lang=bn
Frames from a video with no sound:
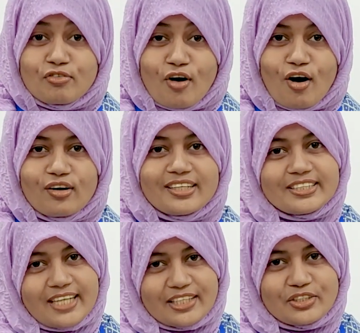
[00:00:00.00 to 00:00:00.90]
ফল
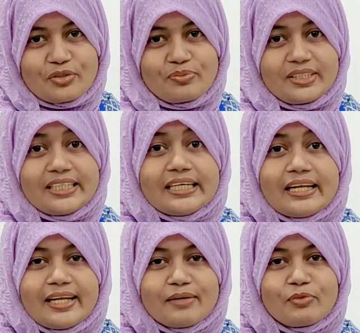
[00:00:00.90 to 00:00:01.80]
শাকসবজি
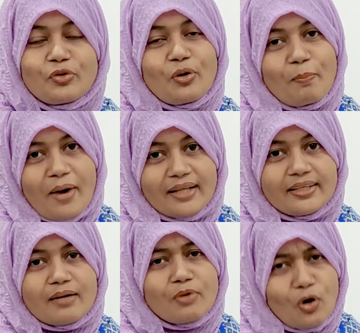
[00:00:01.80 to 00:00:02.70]
লেবু
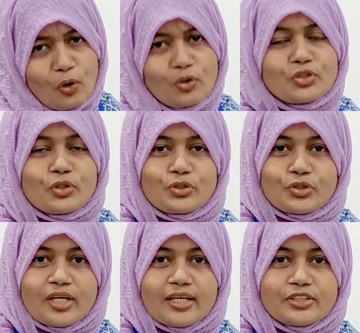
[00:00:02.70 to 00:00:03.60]
বাদাম ও
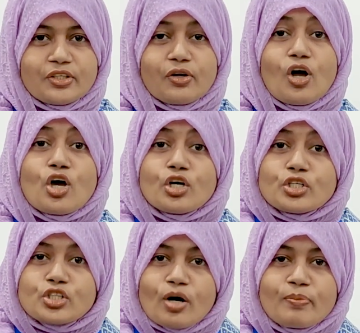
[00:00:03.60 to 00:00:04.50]
শস্যদানা সহ
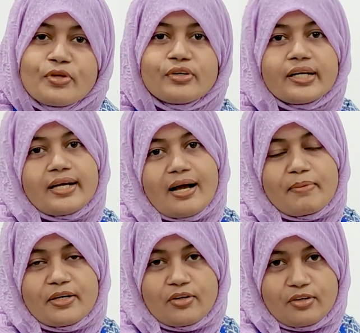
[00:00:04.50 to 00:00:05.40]
সব ধরনের
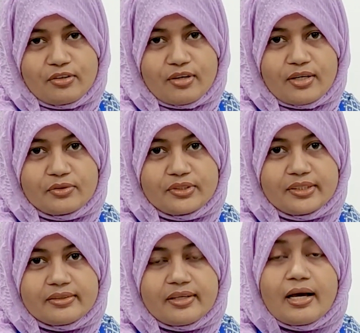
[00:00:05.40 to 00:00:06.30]
খাবার গ্রহণ করা
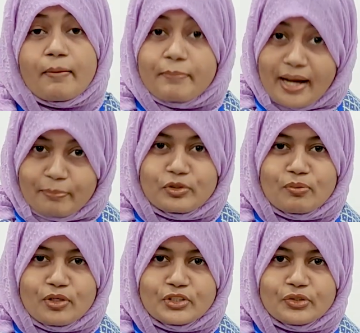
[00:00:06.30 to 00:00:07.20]
উচিত
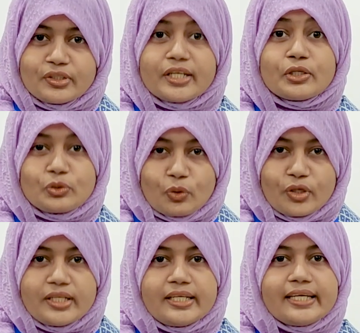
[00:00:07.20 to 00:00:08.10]
প্রাপ্তবয়স্কদের
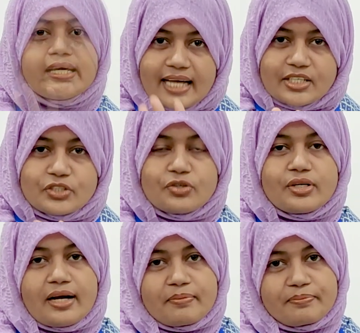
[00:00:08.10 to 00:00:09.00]
দৈনিক চারশো
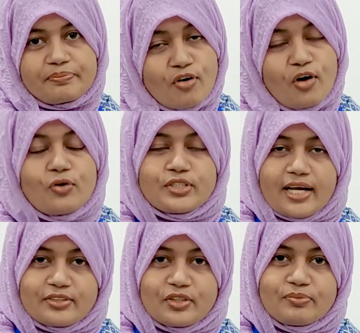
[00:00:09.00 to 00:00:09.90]
গ্রাম ফল ও
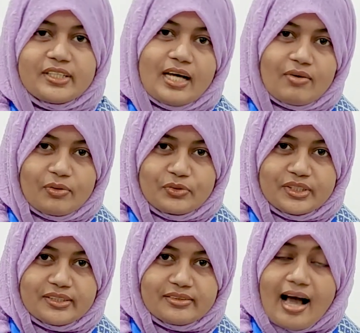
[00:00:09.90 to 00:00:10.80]
শাকসবজি খাওয়া
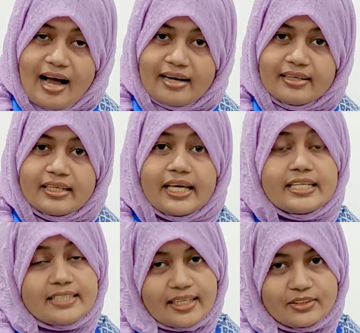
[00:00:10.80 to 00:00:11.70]
উচিত আর
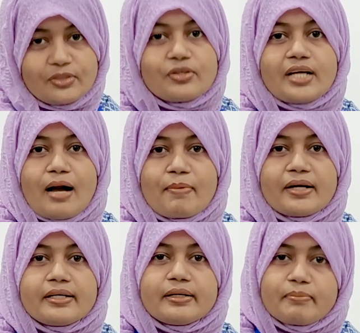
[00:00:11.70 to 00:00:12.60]
এই স্বাস্থ্যকর
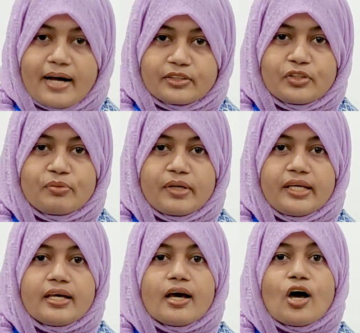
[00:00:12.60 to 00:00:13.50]
খাবার মাধ্যমেই